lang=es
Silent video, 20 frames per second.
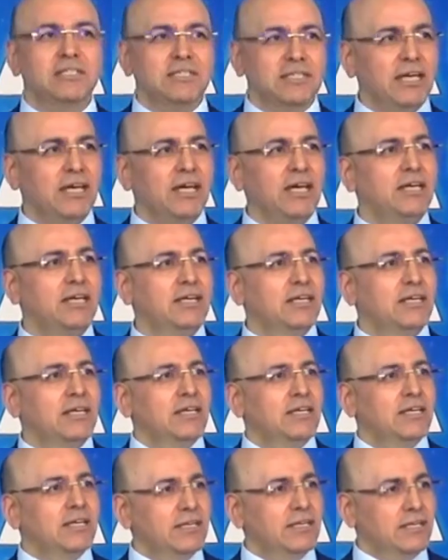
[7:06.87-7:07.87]
sea
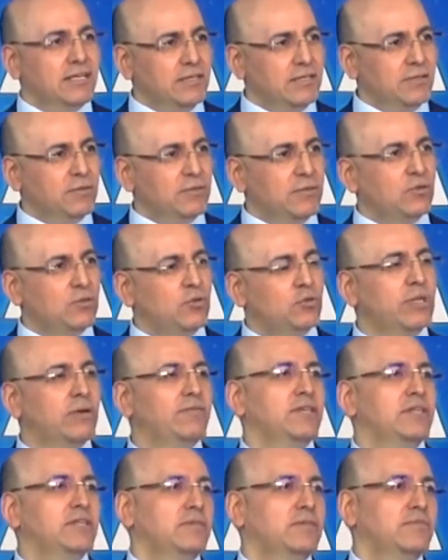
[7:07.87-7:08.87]

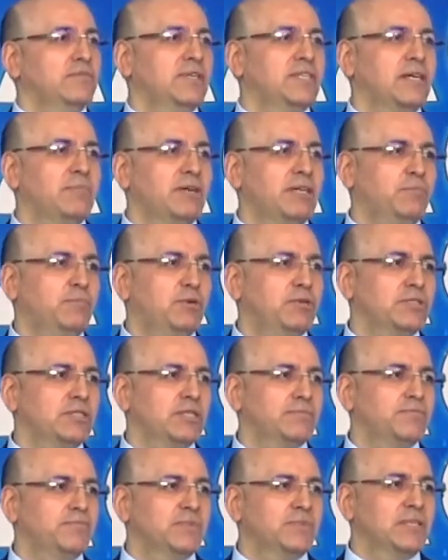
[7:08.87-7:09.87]
una bella
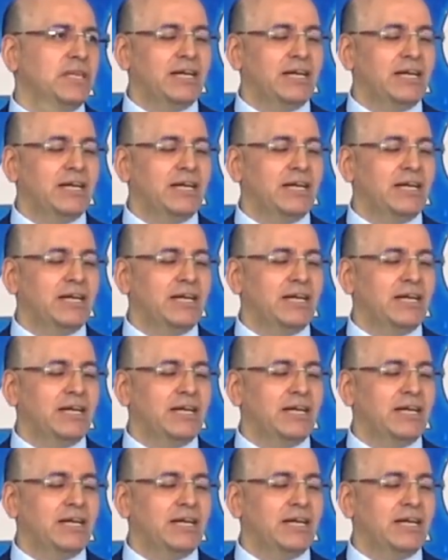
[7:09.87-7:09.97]
mariposa.